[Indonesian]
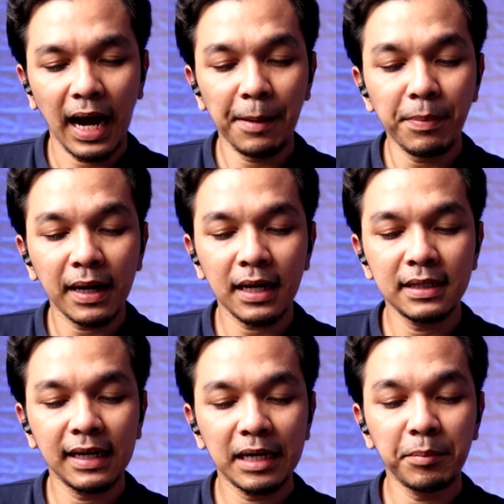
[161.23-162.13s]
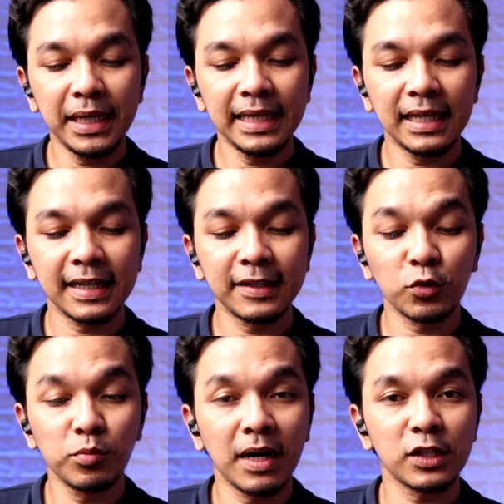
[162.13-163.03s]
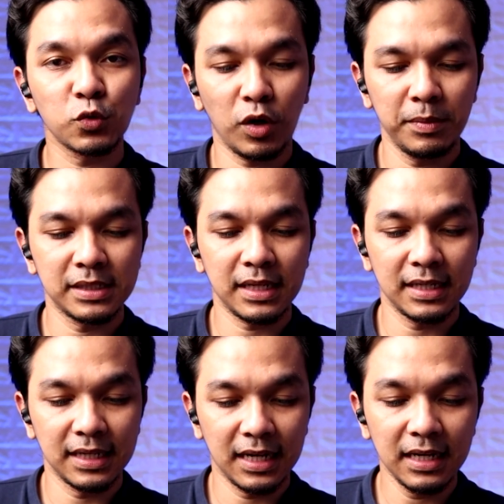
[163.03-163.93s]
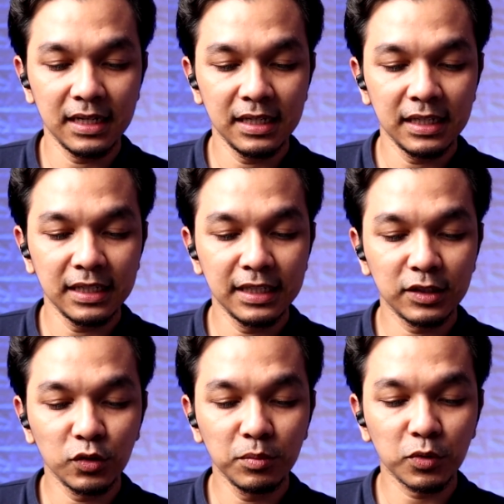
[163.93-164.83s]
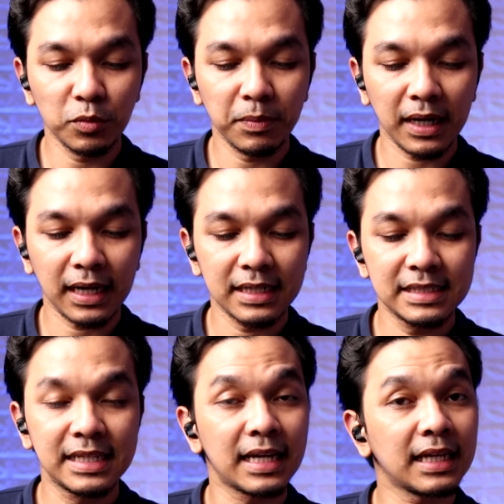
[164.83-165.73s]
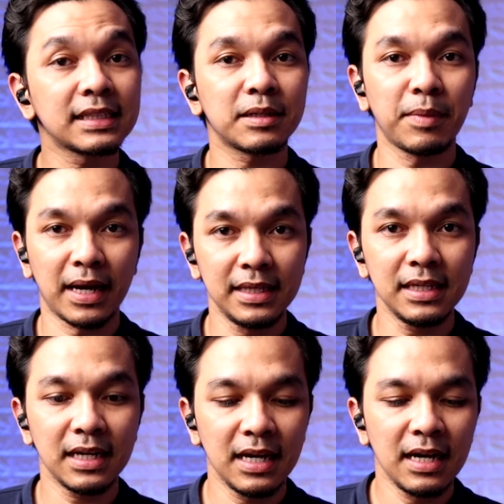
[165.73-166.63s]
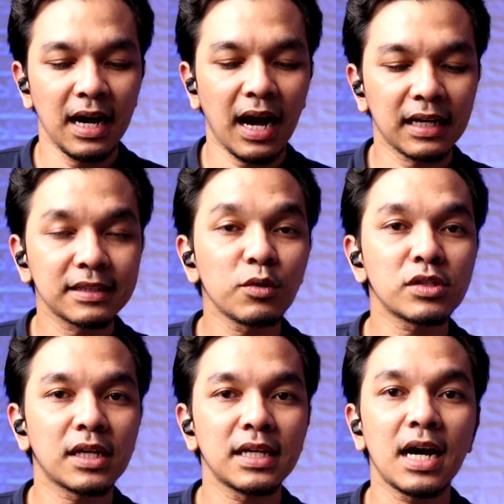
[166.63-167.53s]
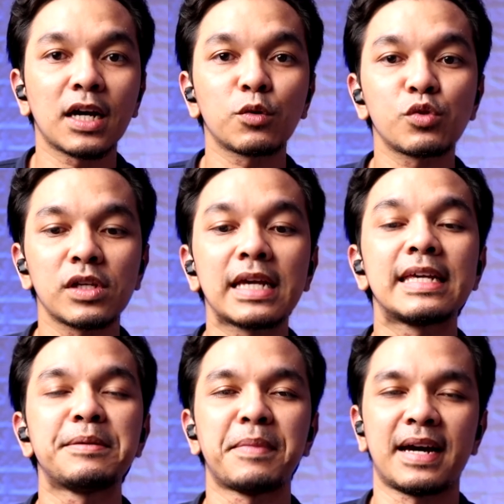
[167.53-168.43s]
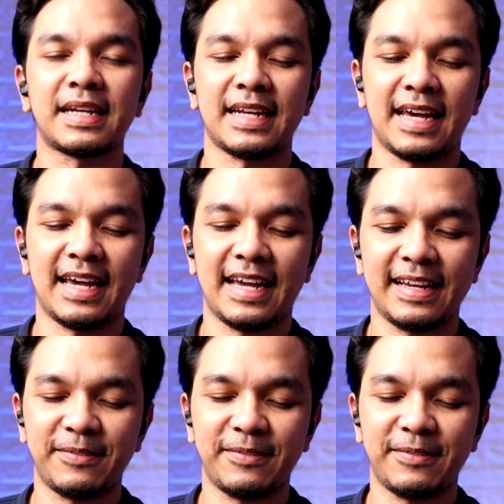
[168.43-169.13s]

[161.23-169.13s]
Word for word: apakah dengan meninggalkan rumah suami saya itu merupakan jalan terbaik atau saya harus gimana?